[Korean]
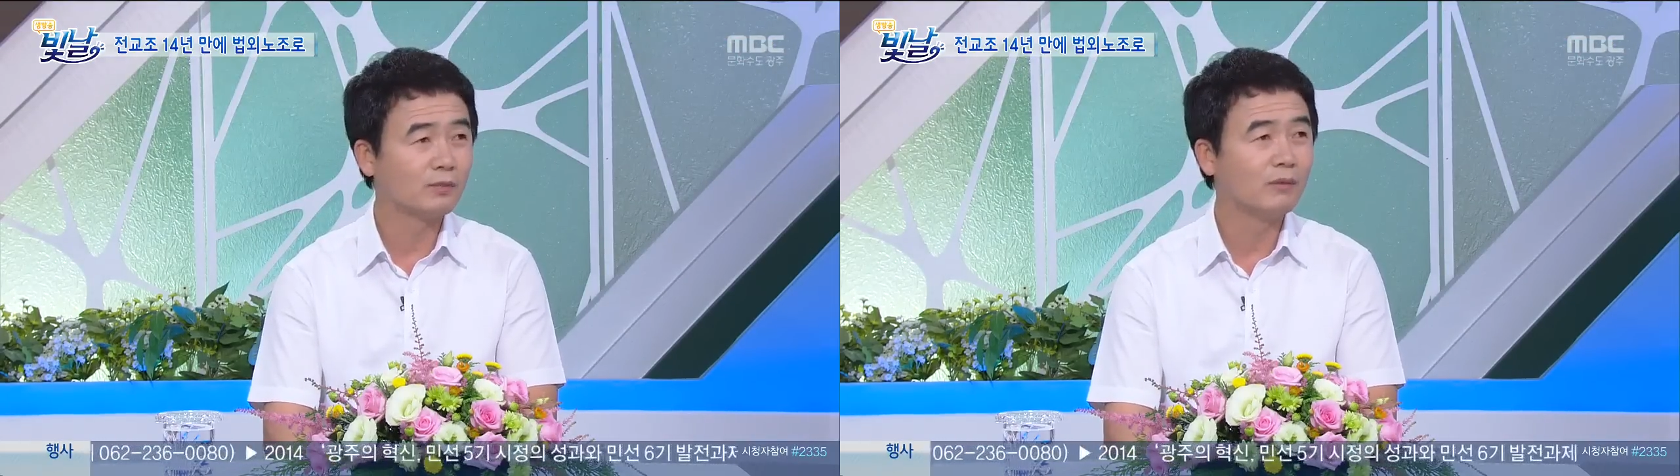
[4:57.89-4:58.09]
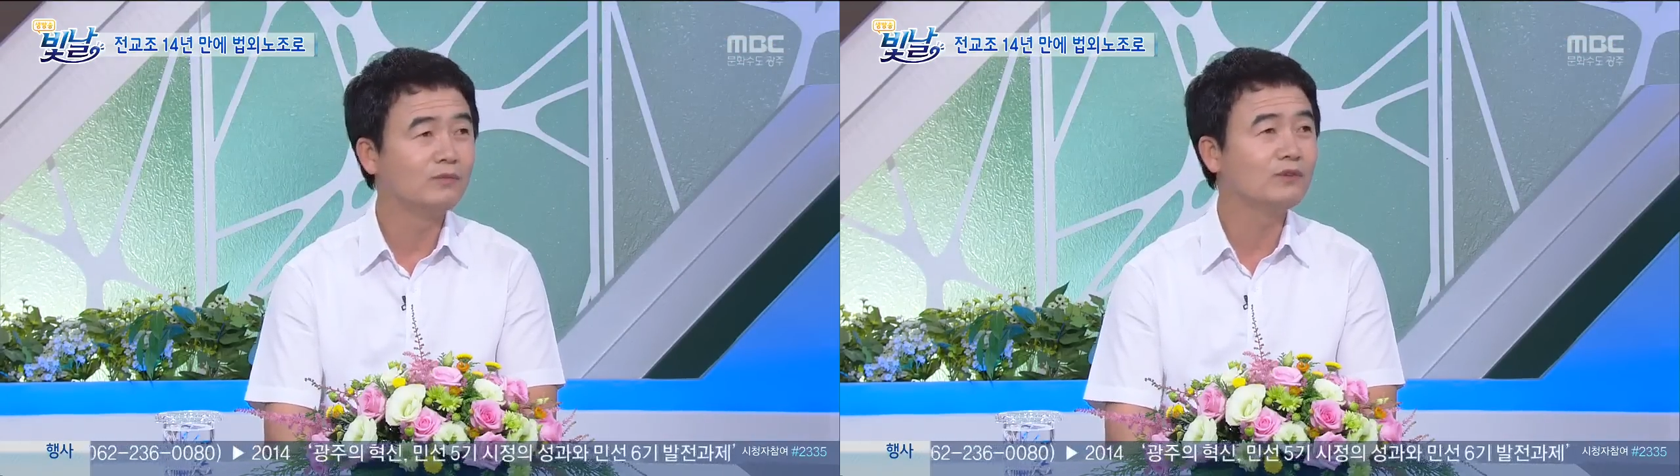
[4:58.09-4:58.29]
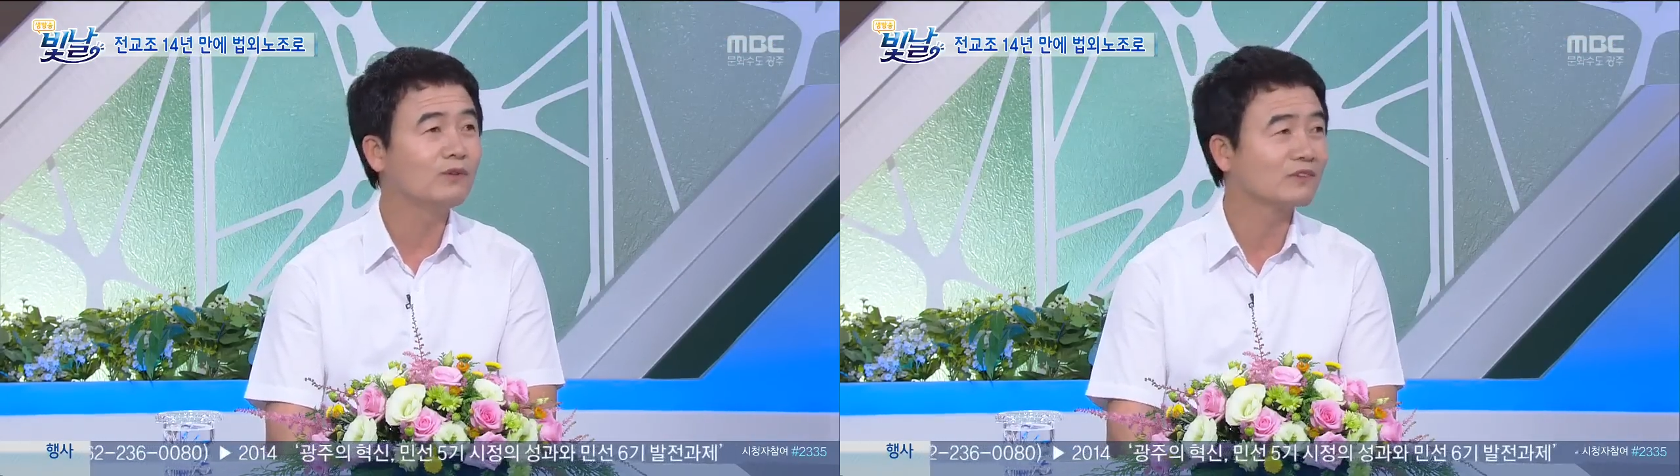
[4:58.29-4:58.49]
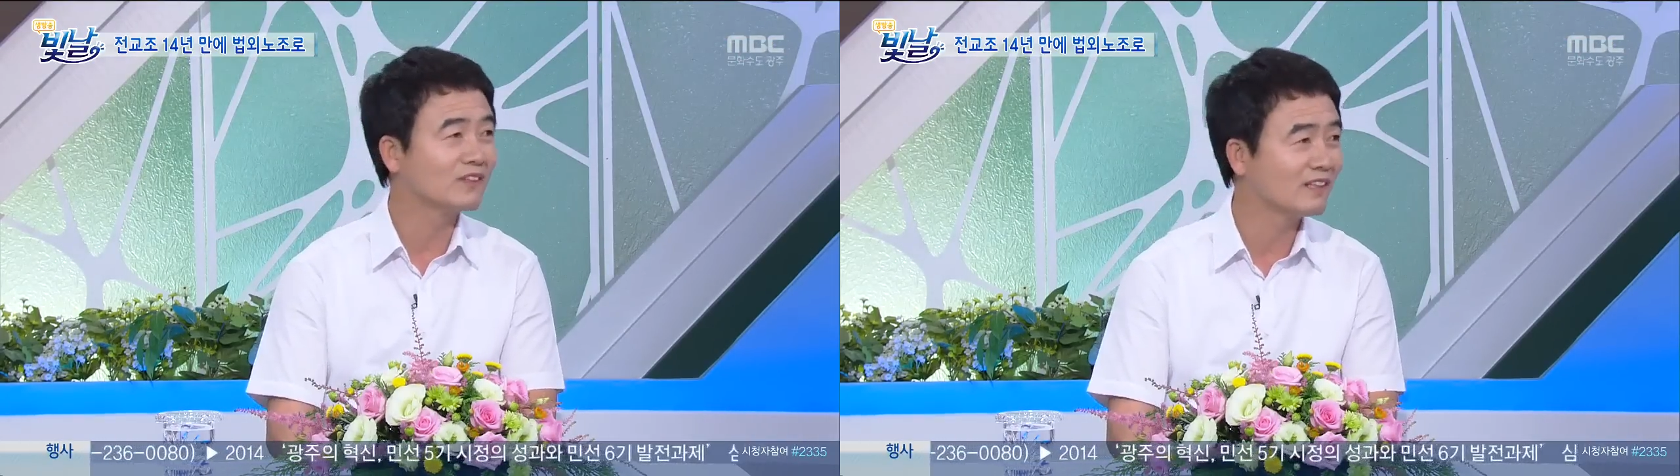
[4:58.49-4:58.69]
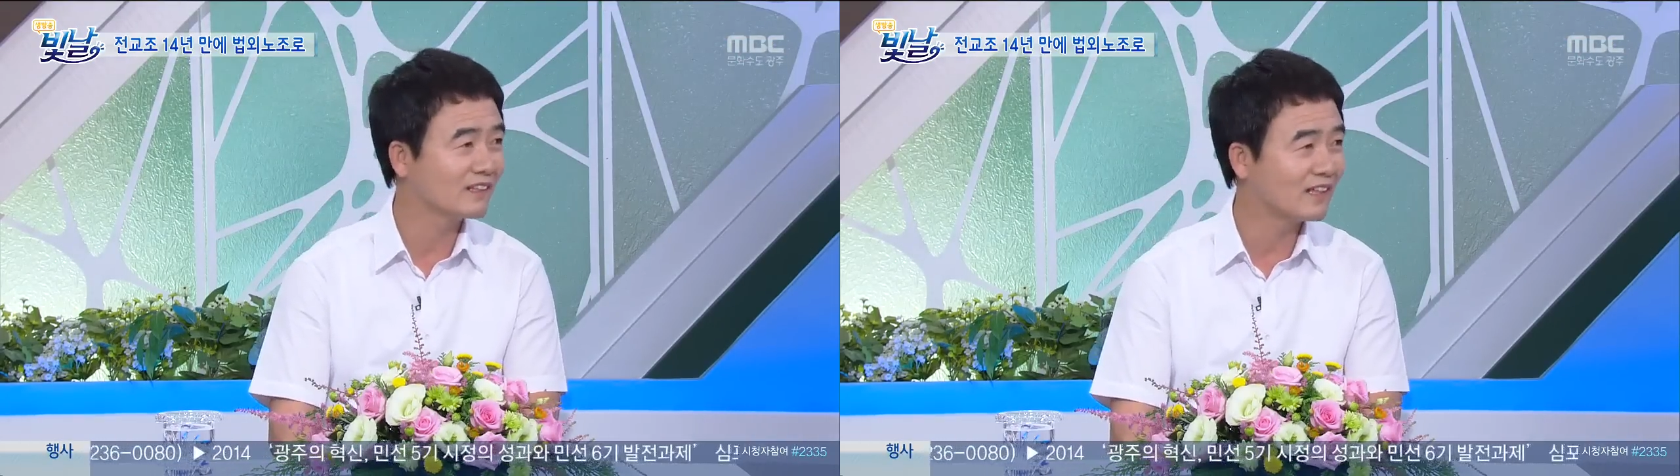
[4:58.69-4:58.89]
법률로
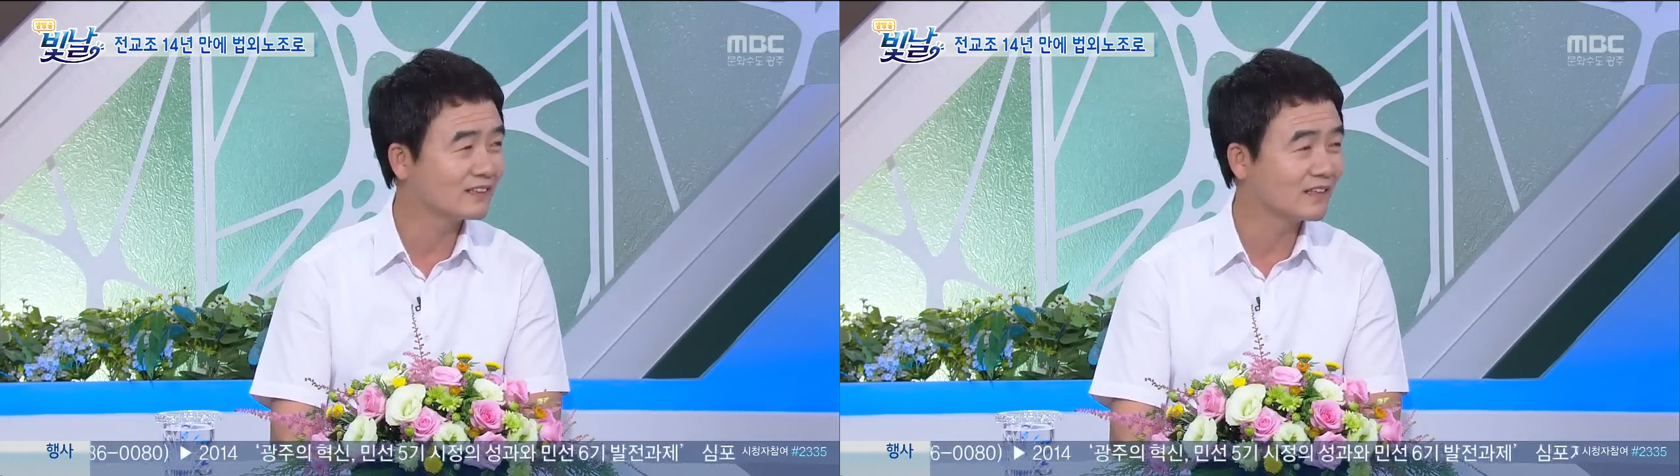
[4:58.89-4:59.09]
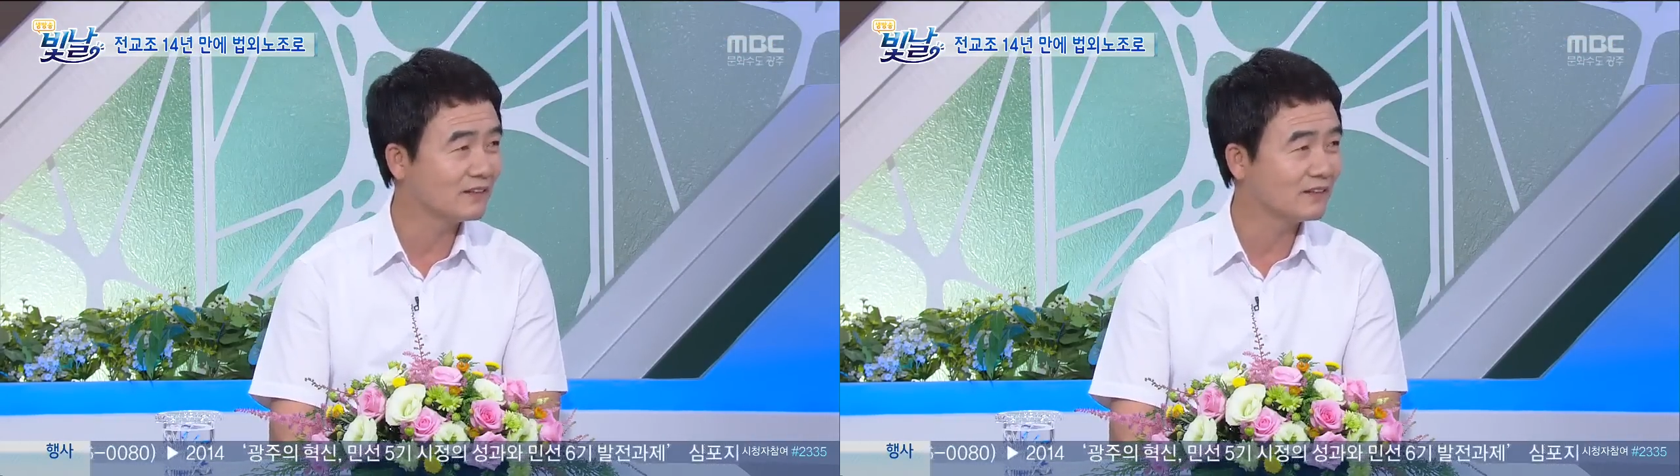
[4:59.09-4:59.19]
정할 게 아니다.